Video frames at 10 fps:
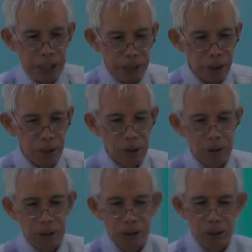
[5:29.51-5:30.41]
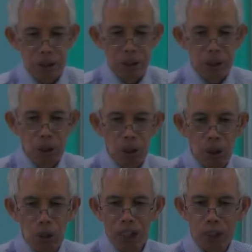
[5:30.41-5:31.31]
not
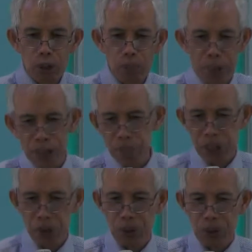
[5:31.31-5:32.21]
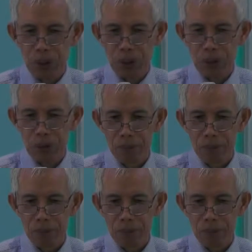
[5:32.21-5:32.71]
all His benefits,